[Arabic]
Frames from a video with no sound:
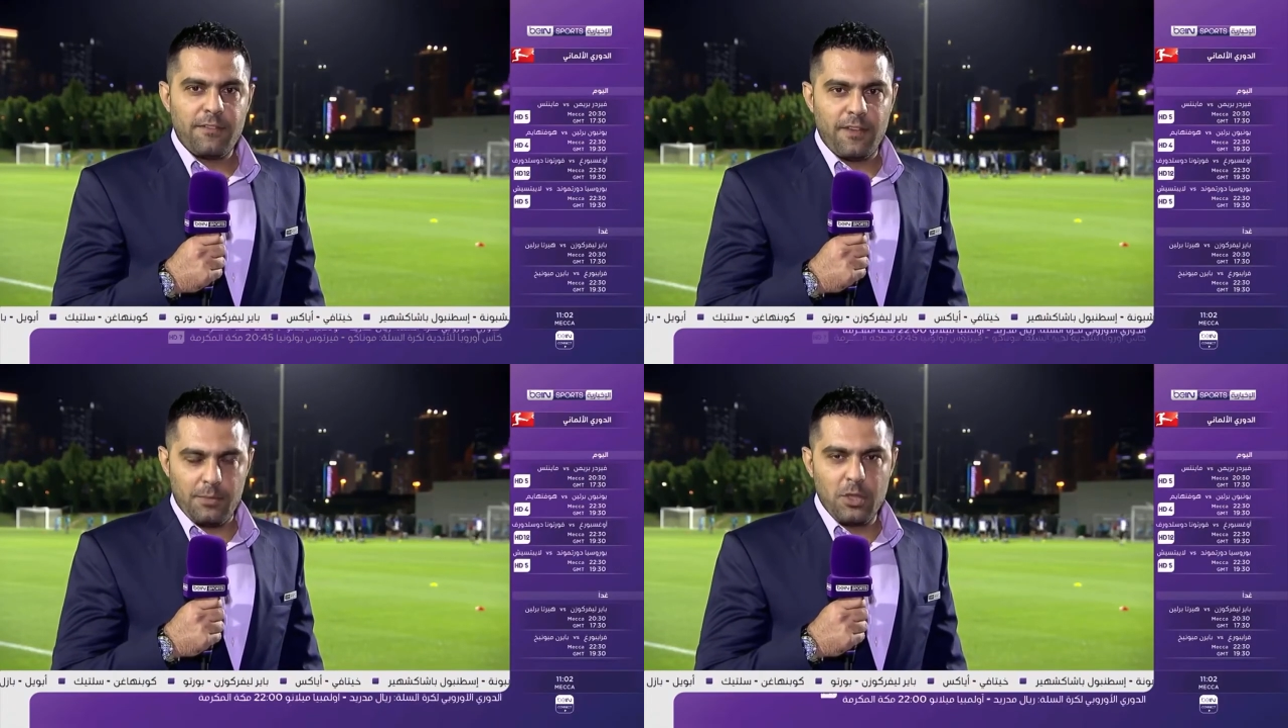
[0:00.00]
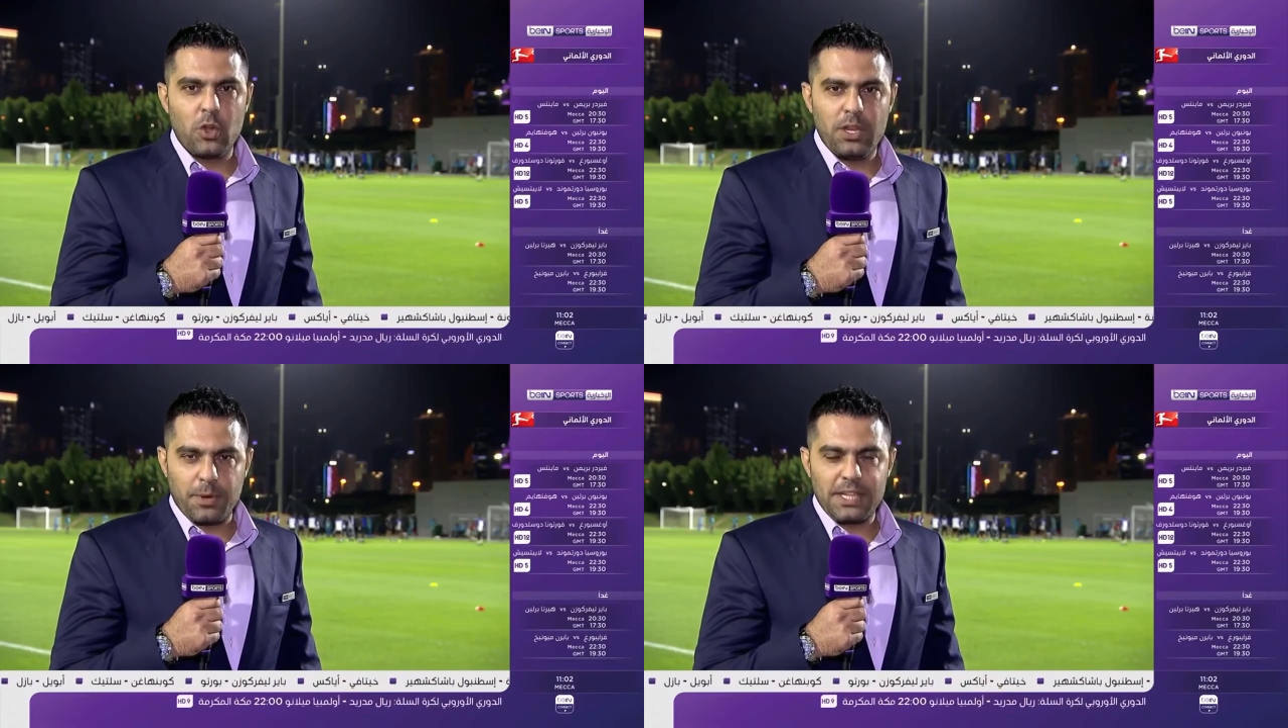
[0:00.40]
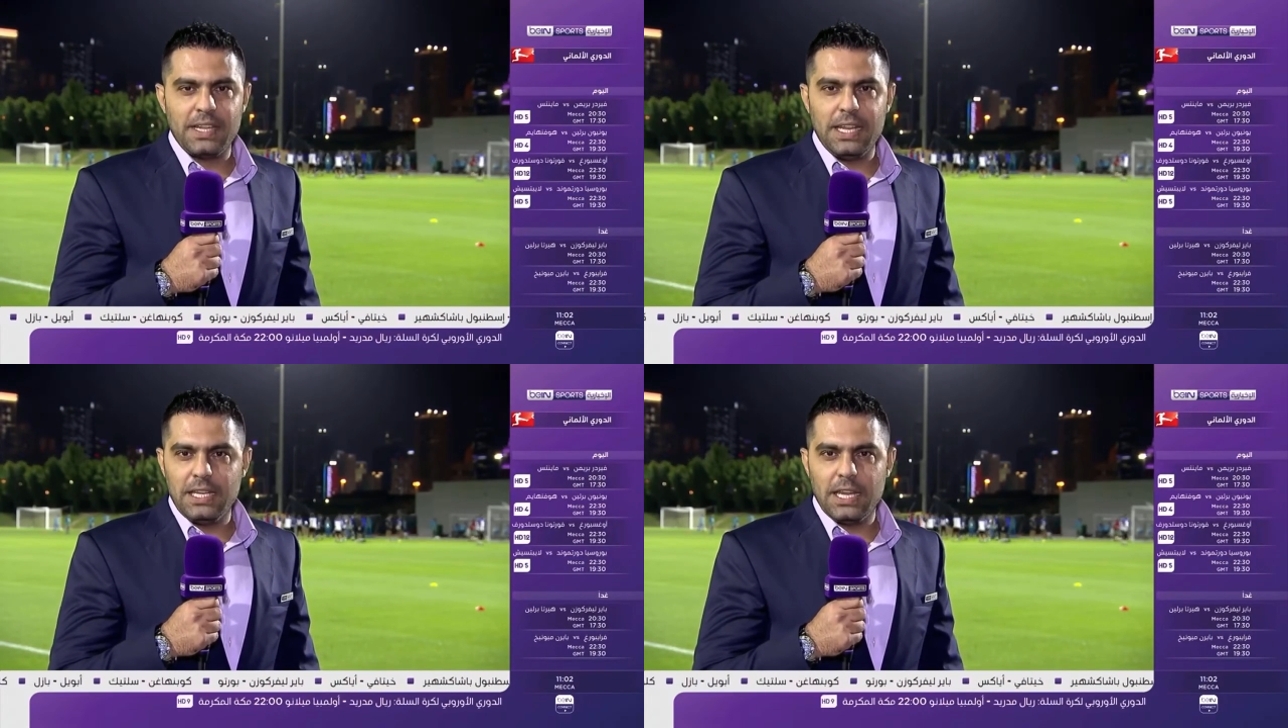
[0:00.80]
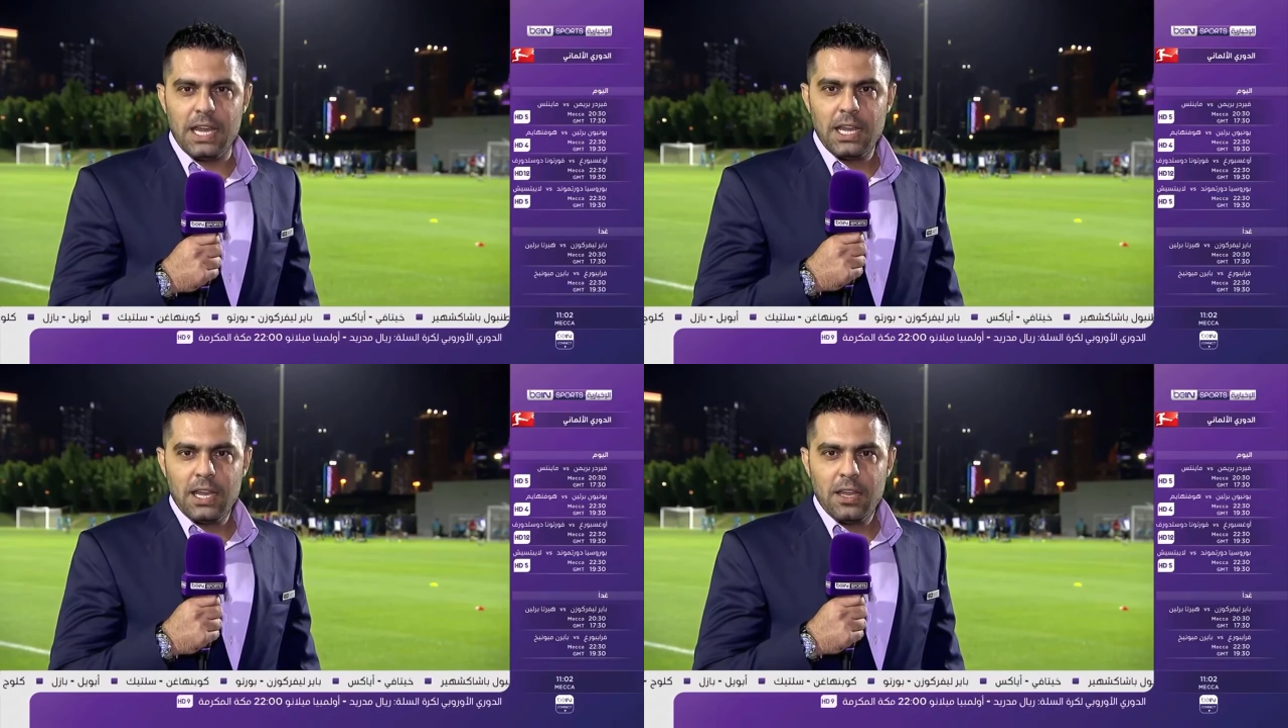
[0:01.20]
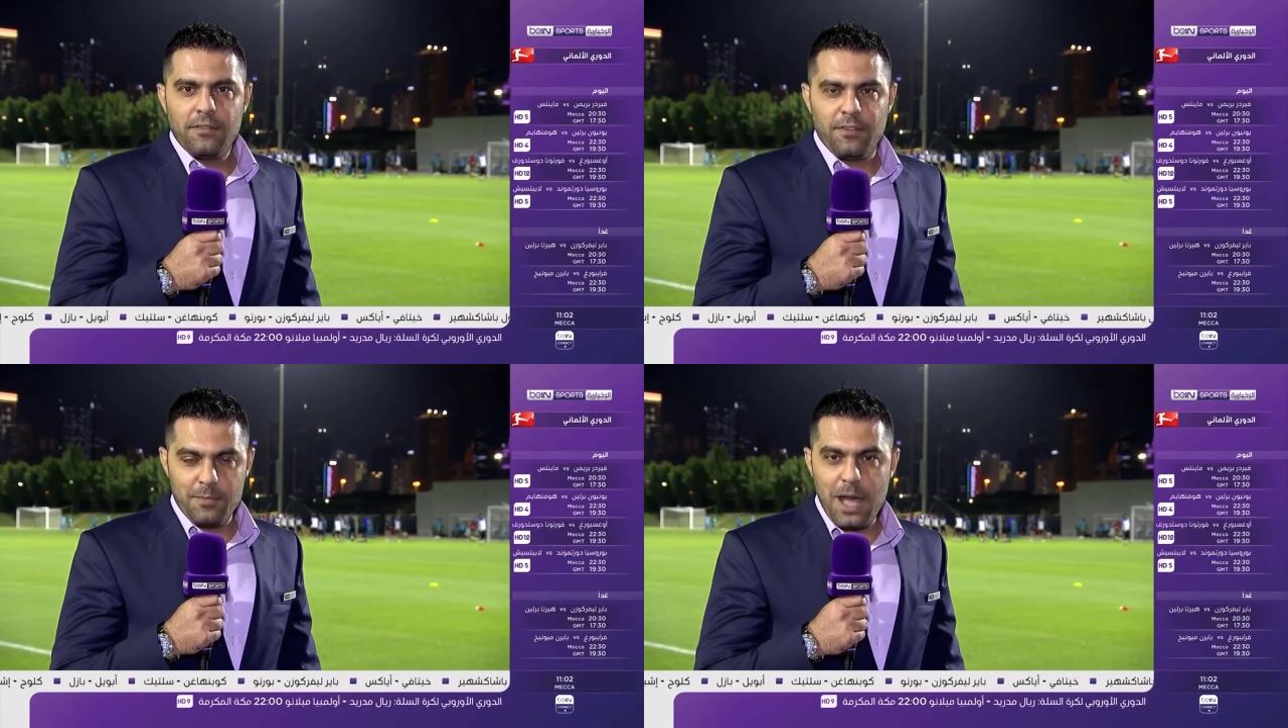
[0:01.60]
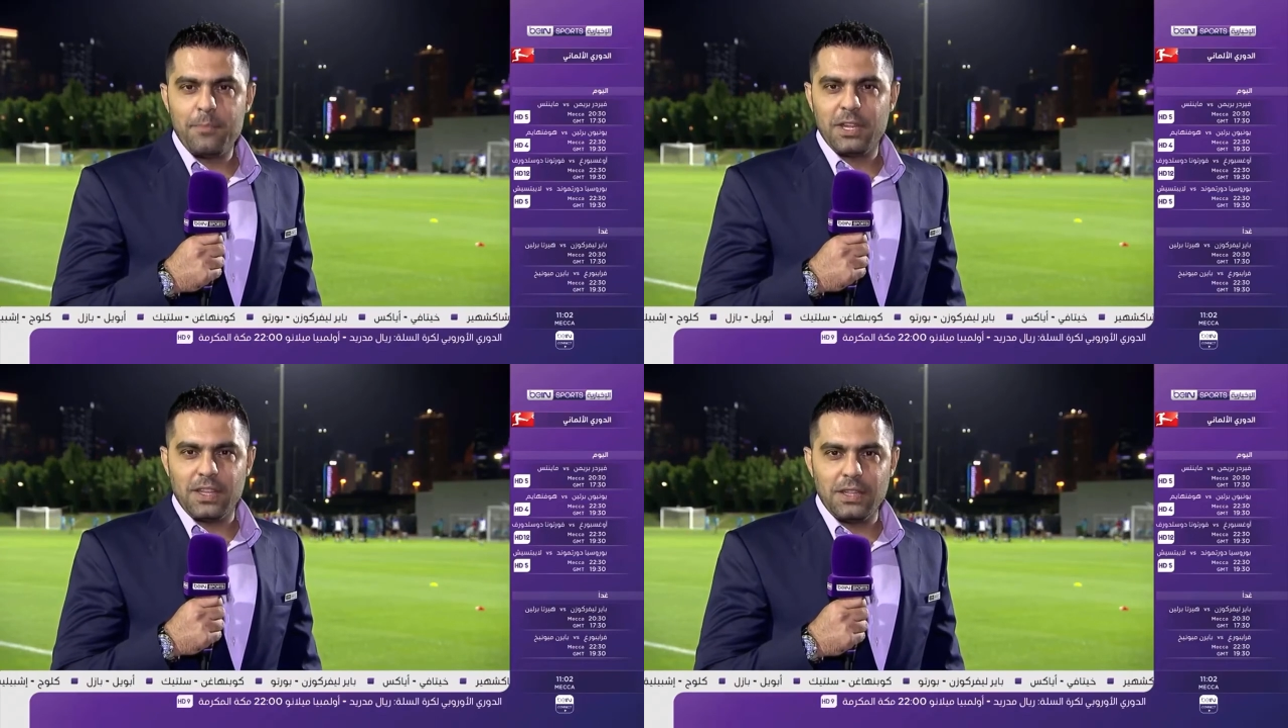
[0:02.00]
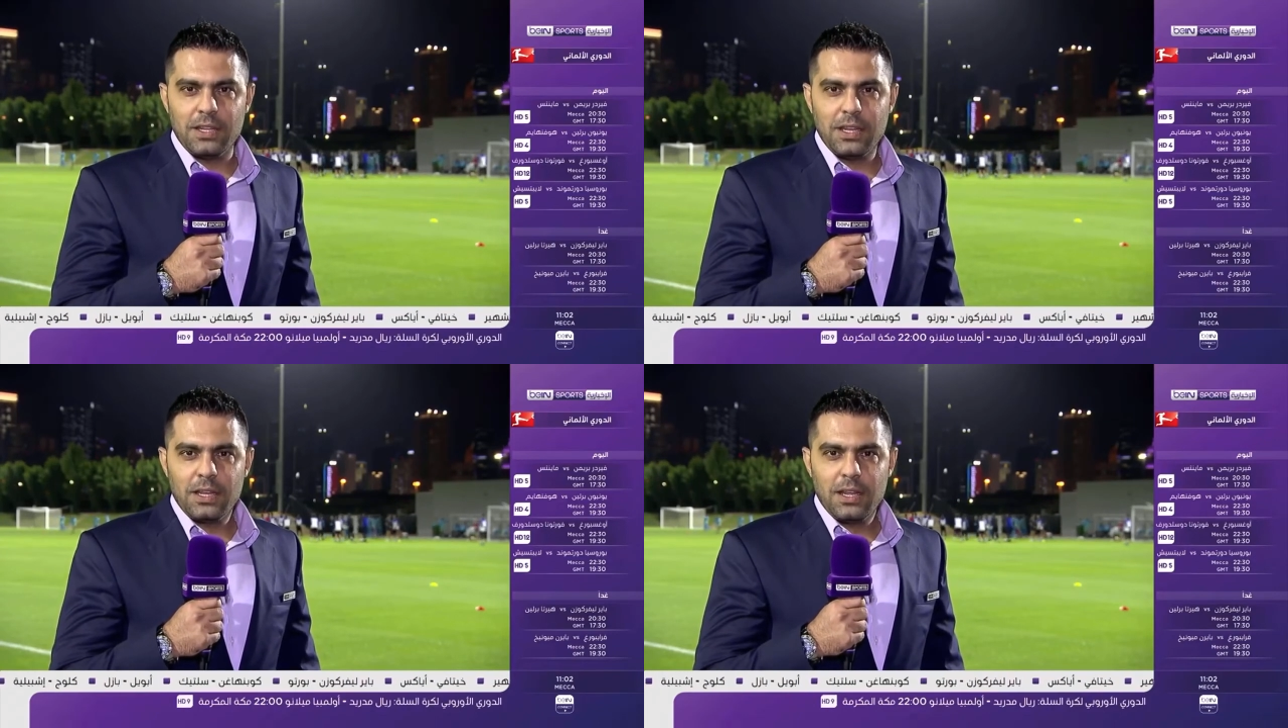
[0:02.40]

فلامينغو البرازيلي في مهمة